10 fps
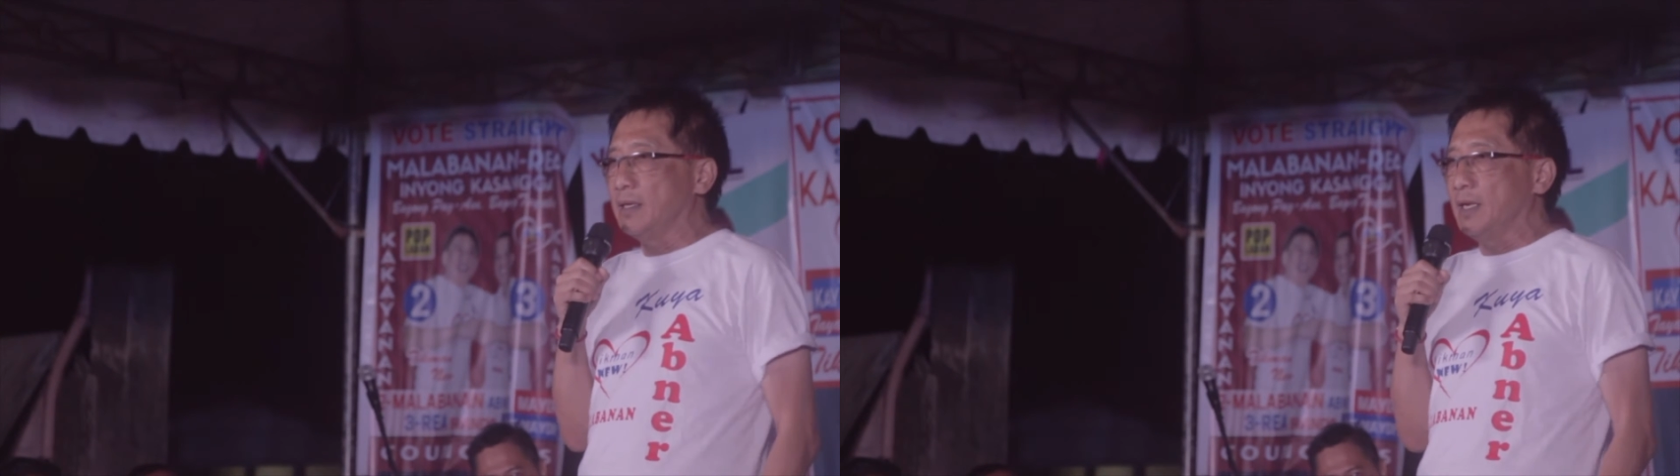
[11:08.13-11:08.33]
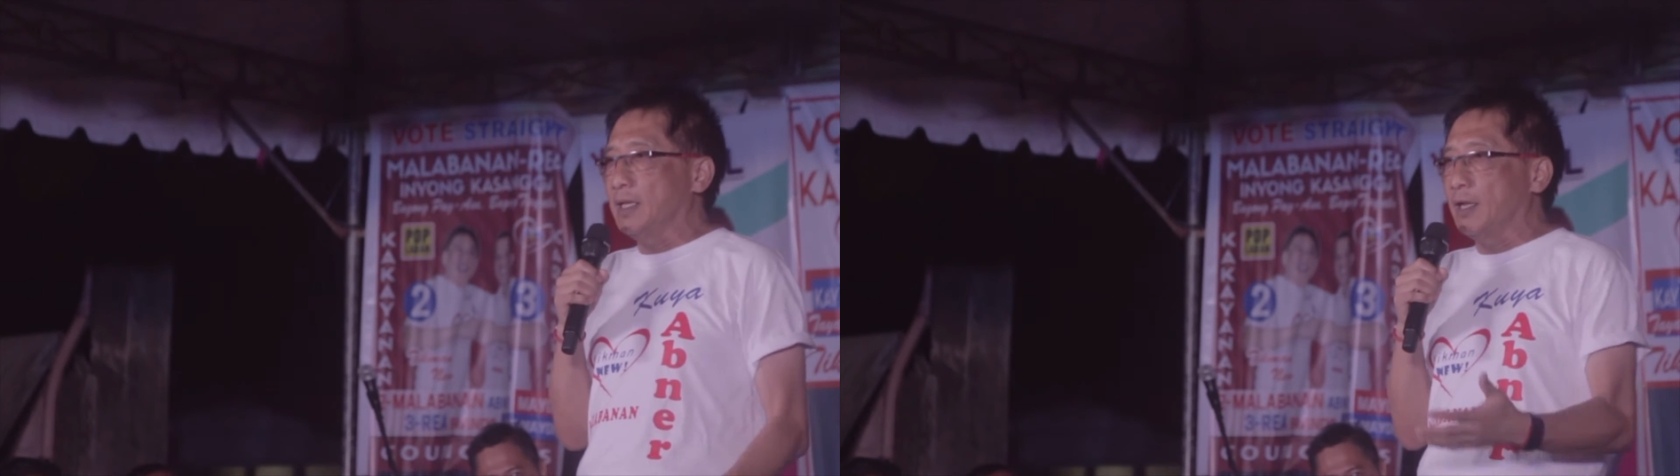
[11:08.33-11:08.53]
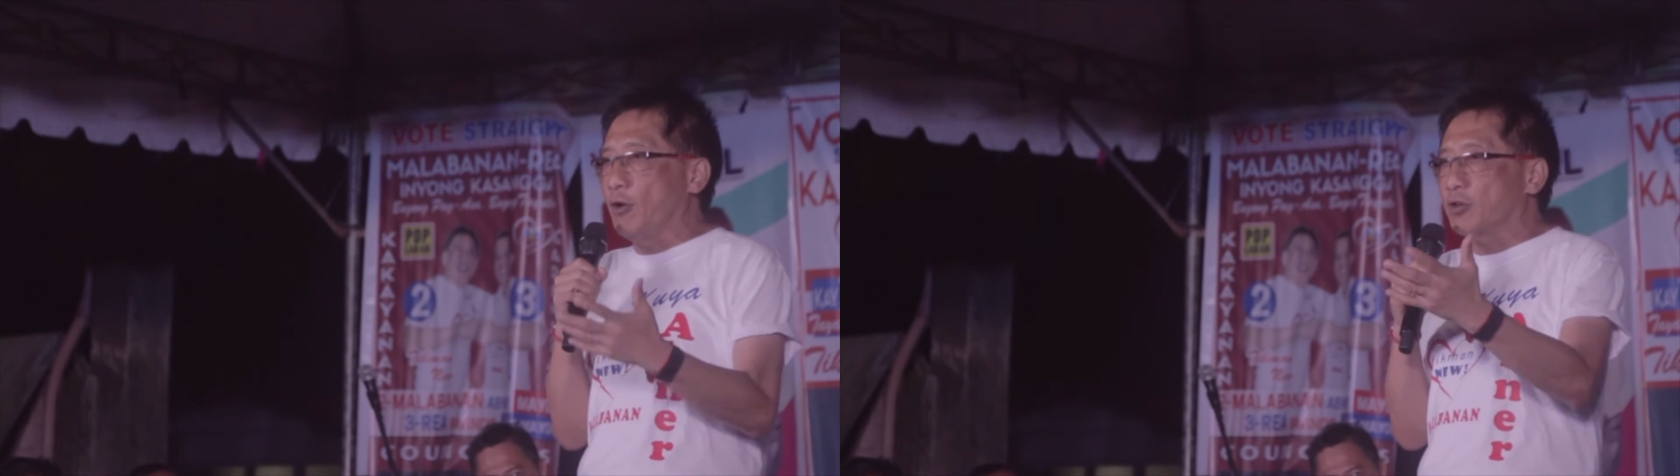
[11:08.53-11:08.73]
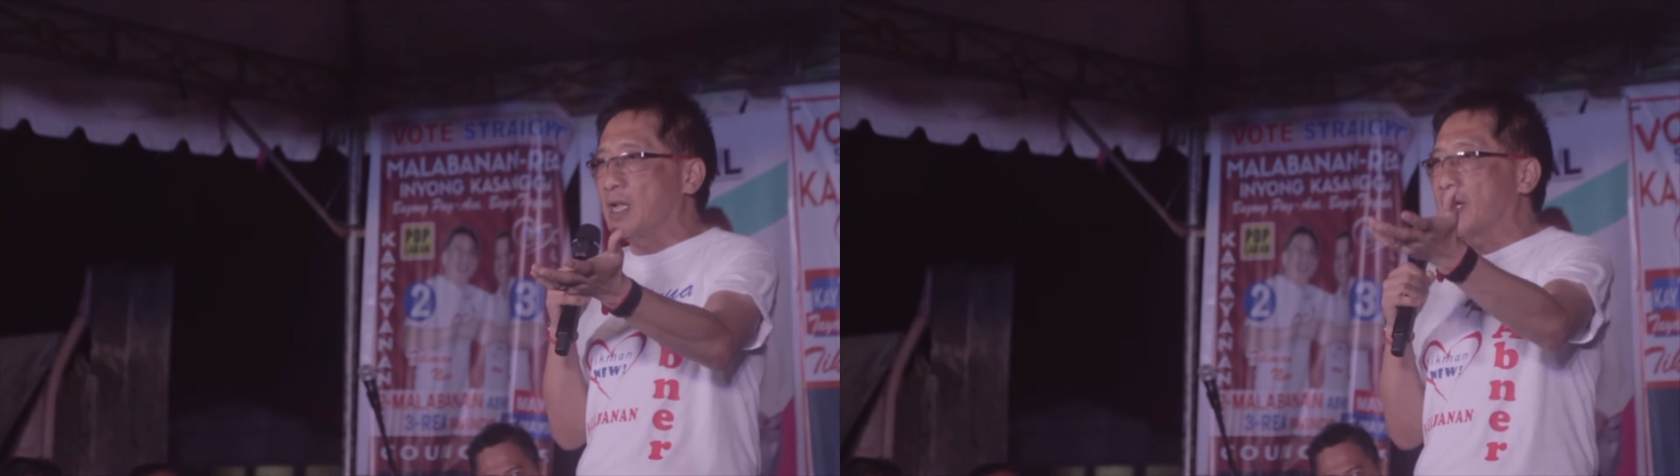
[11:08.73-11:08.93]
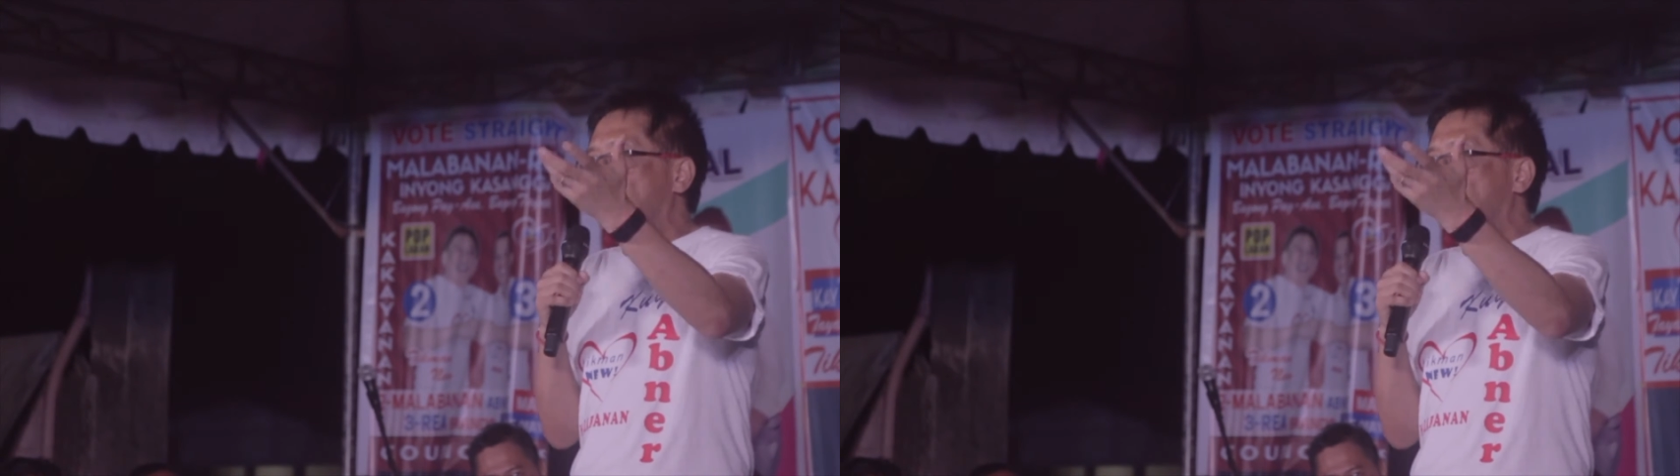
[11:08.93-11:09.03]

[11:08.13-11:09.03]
inalok ng